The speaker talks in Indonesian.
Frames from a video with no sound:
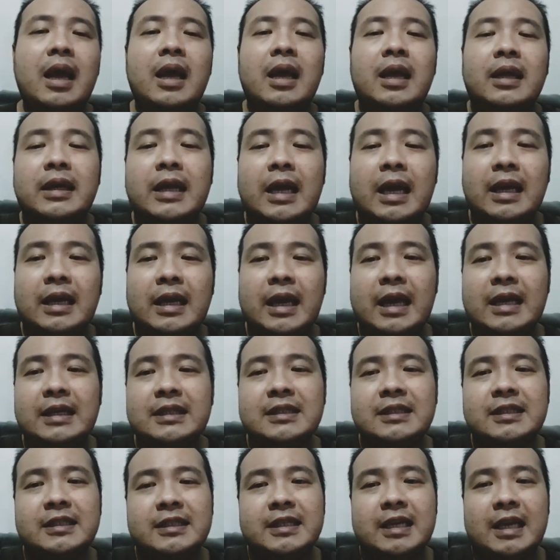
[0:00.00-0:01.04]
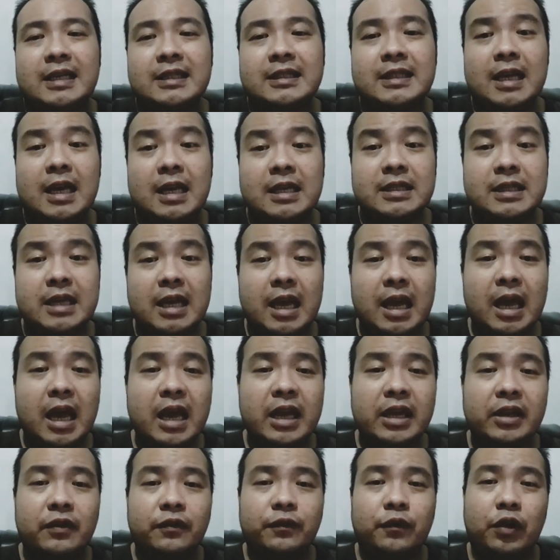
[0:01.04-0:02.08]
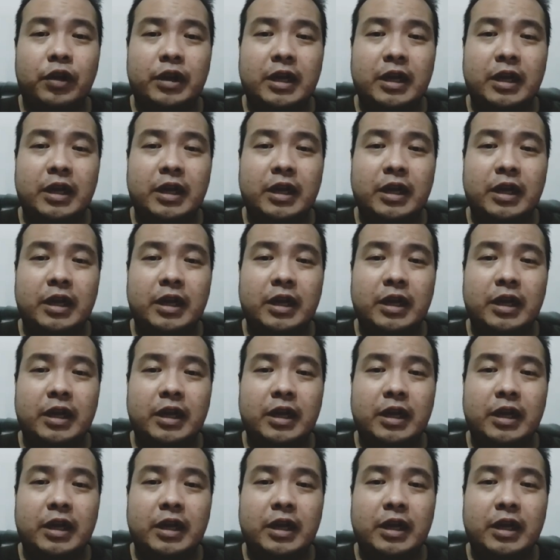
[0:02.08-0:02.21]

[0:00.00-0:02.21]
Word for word: Nah guys, sekian saja info